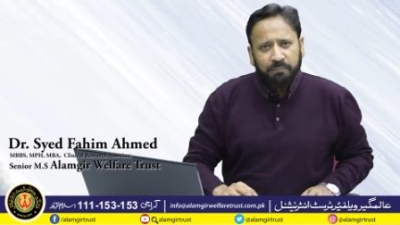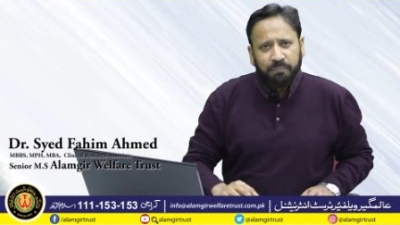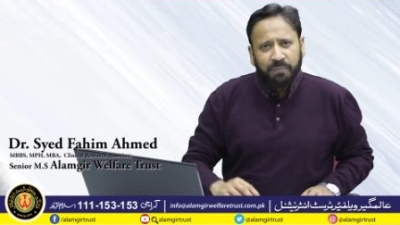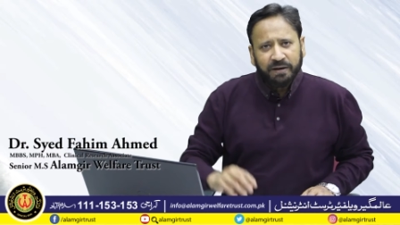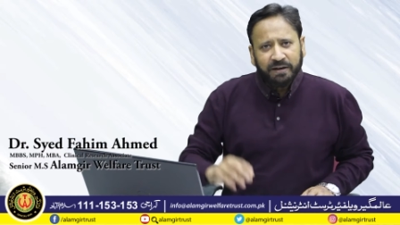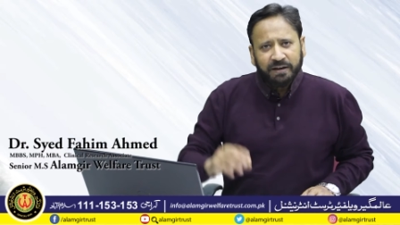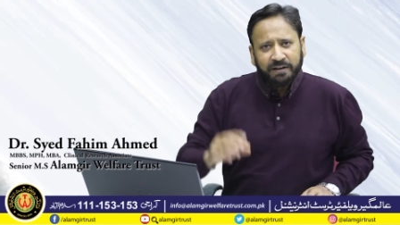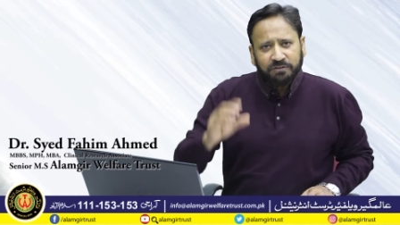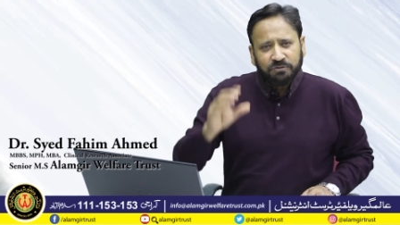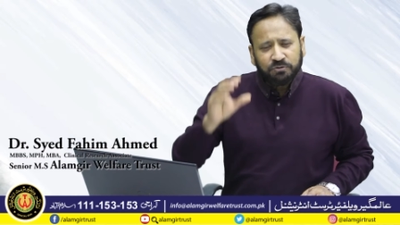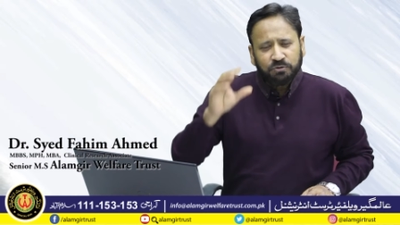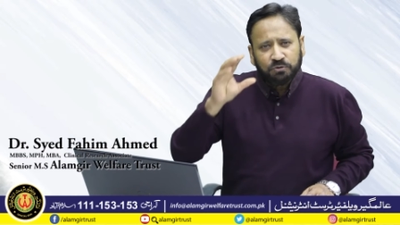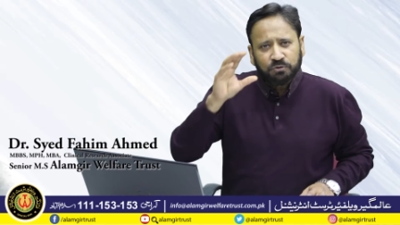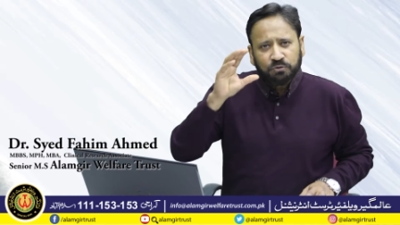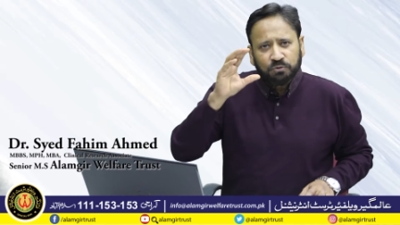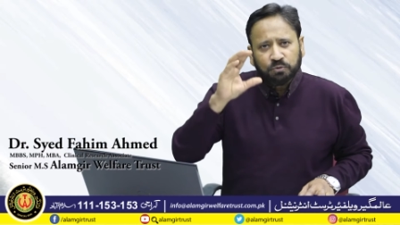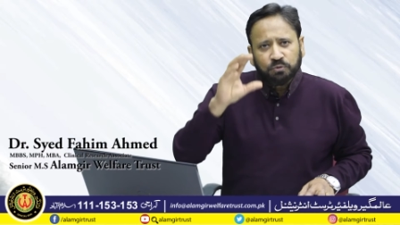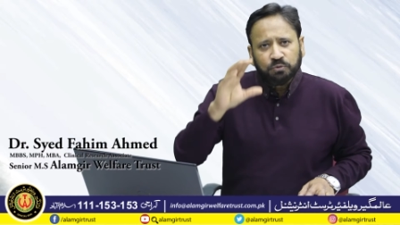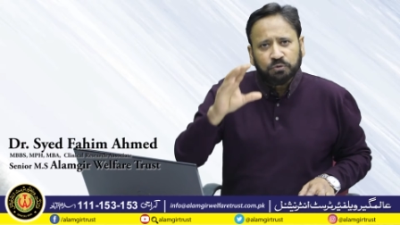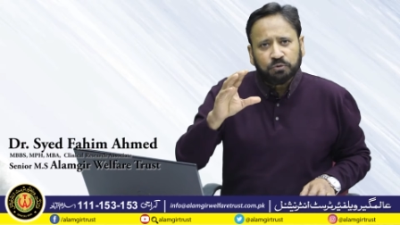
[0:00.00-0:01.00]
मगर जो
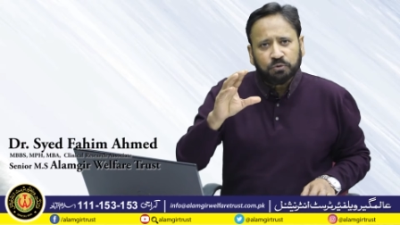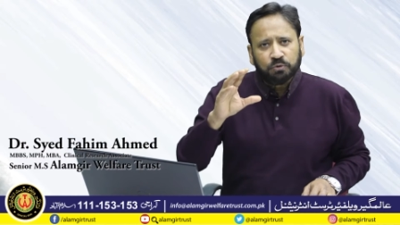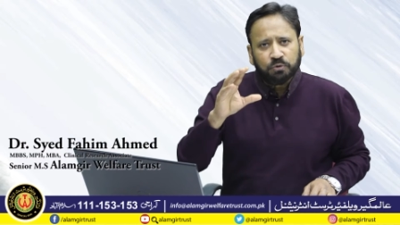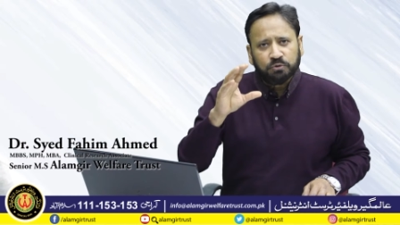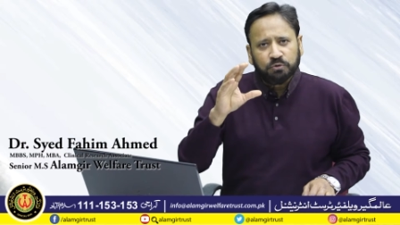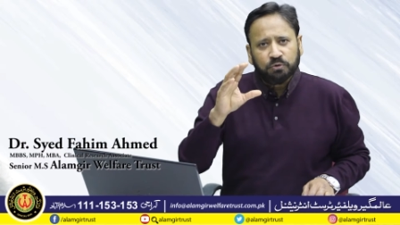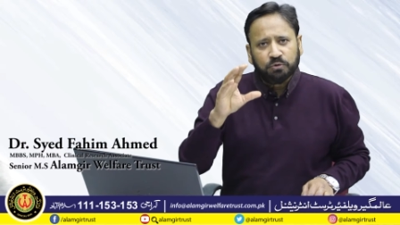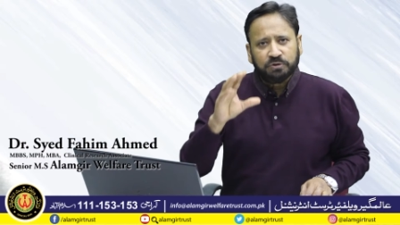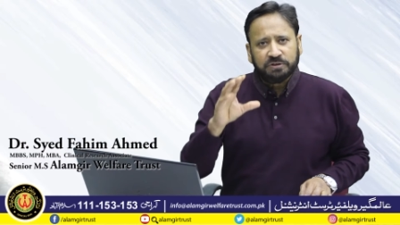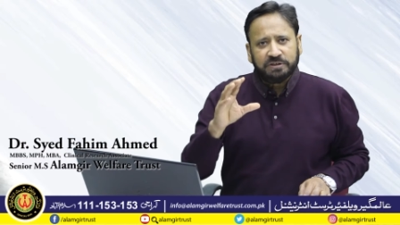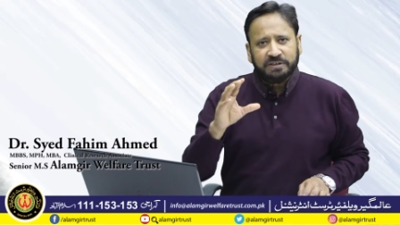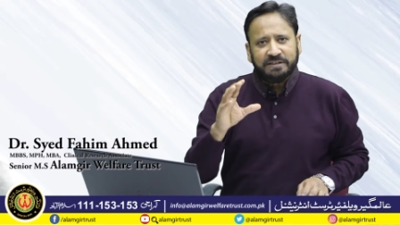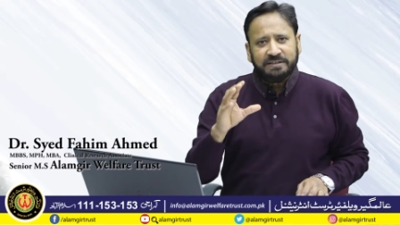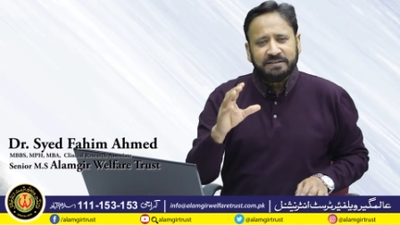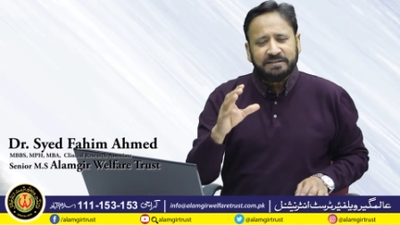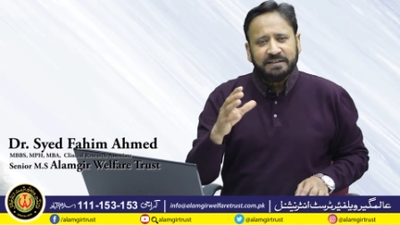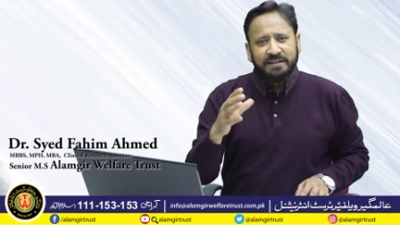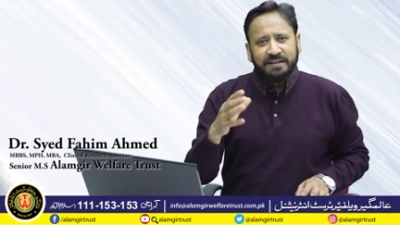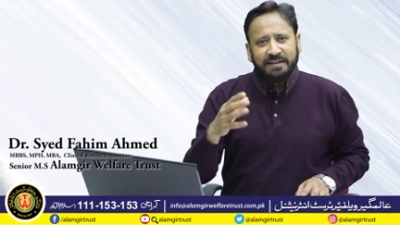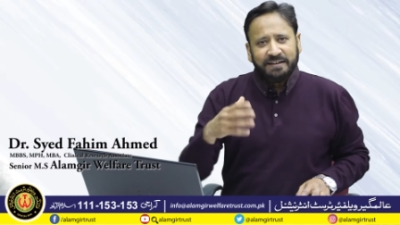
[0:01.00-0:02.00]
दूध को जो
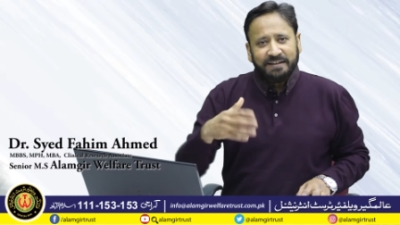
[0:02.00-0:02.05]
चीज़